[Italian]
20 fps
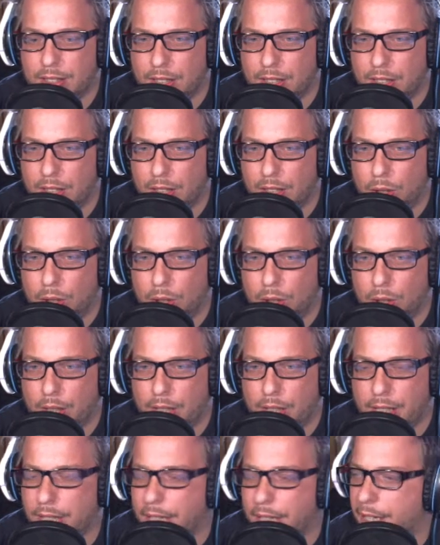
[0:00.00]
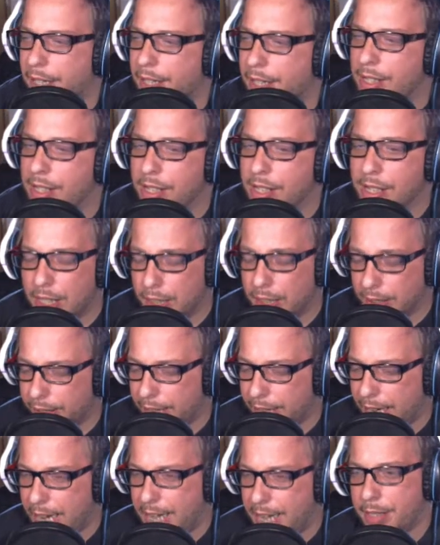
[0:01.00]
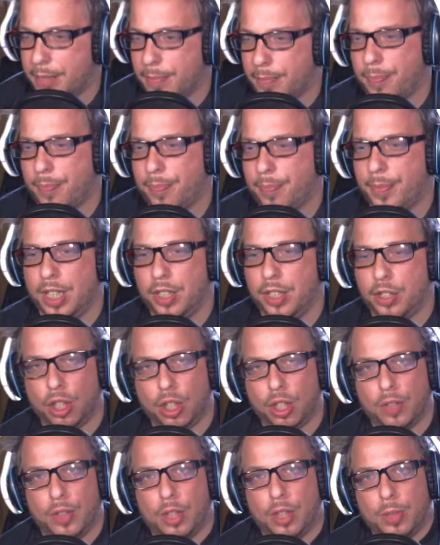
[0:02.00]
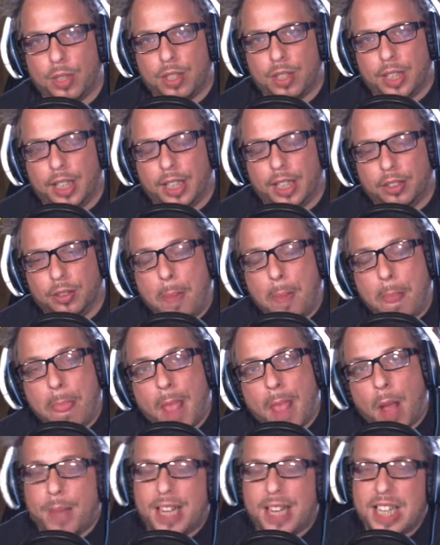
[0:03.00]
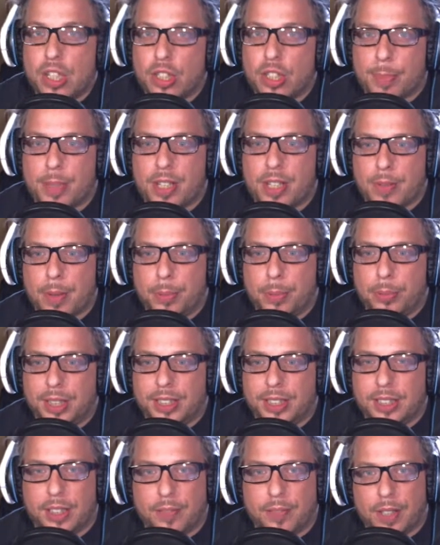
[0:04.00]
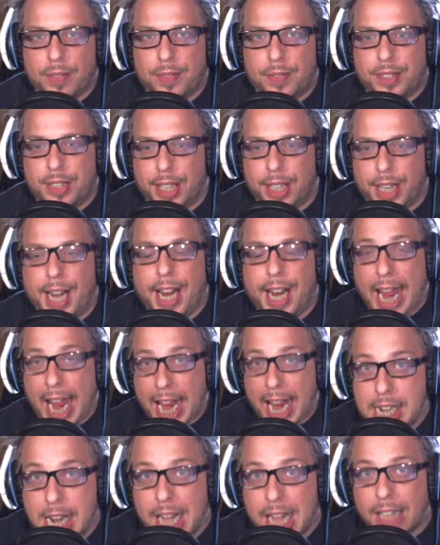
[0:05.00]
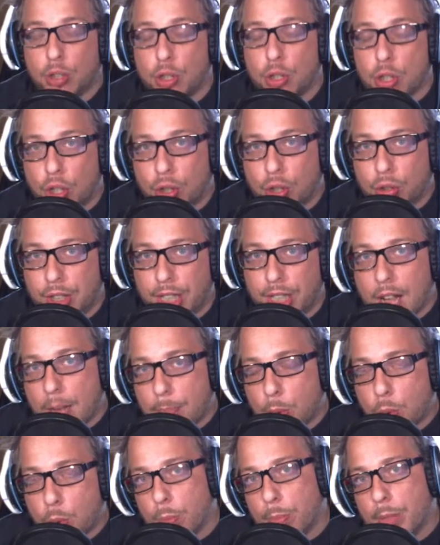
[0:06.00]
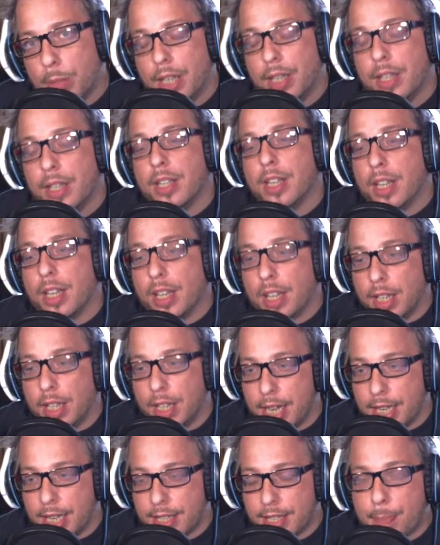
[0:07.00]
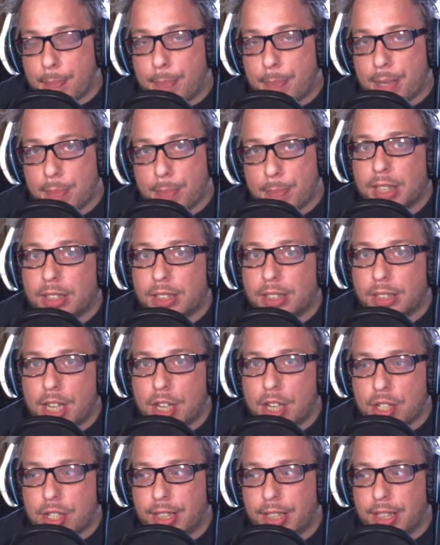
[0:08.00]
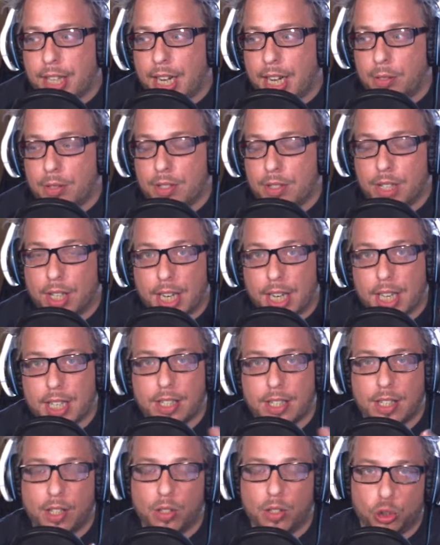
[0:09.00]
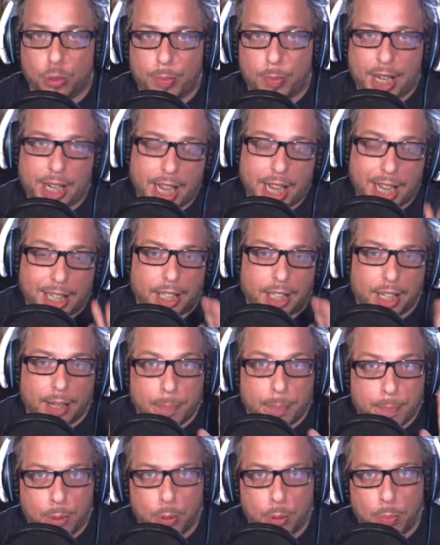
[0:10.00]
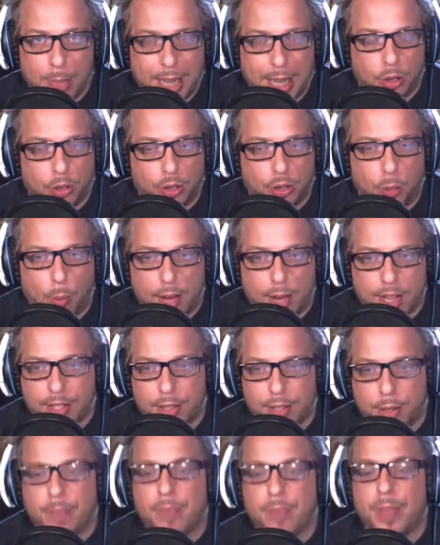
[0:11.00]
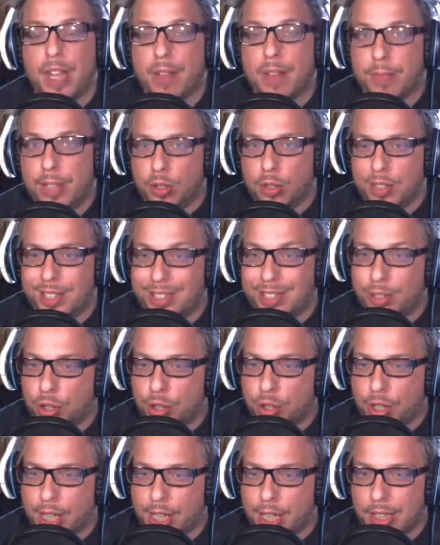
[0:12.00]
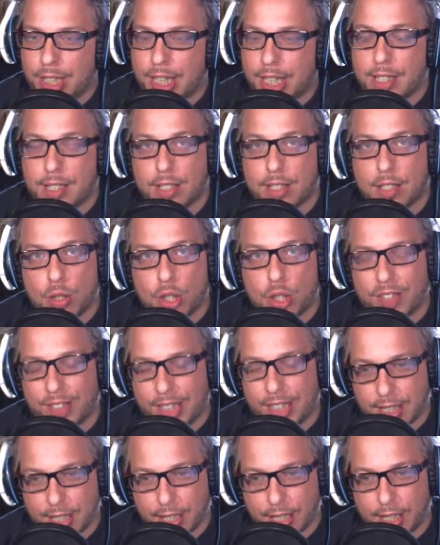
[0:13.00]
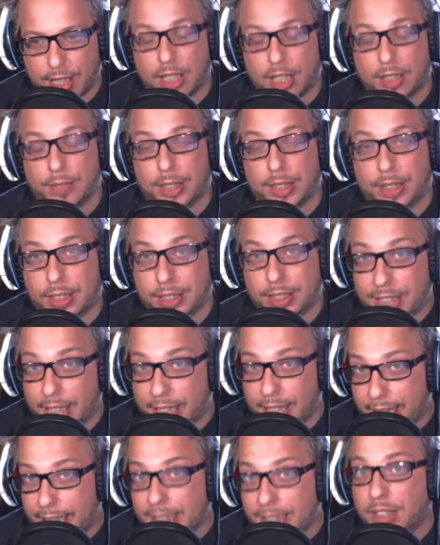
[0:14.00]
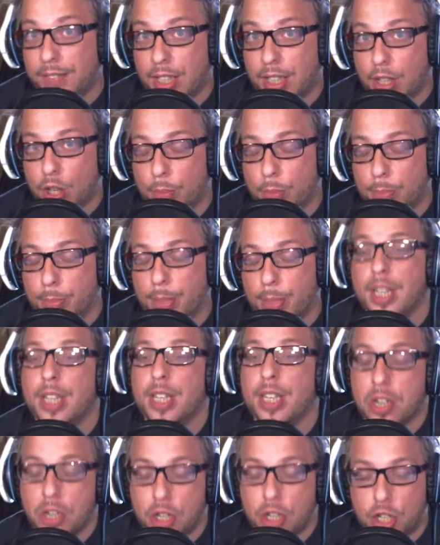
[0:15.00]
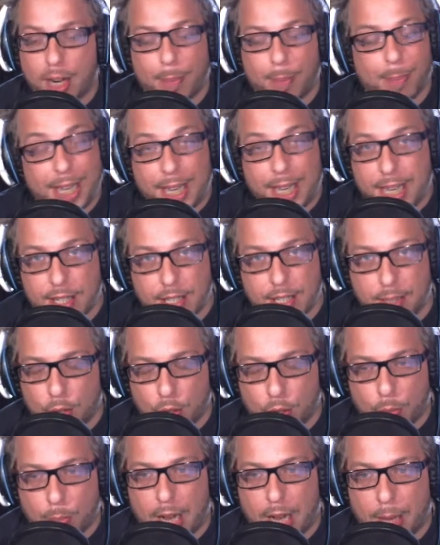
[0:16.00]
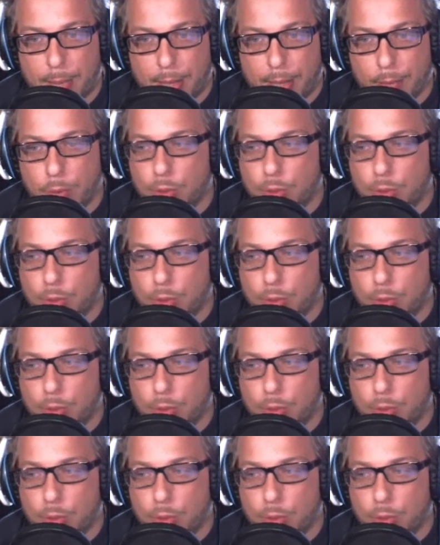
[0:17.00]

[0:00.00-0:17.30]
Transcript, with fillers: Ok, direi, il gioco ve l'ho mostrato. Penso nella prossima puntata di far vedere l'altro gioco di Capcom, eh, sempre ispirato a Dungeons and Dragons, che secondo me è anche più bello di questo. Vi consiglio di giocare ragazzi. Se non ce l'avete, scaricatevi la ROM. Gira benissimo su Mame.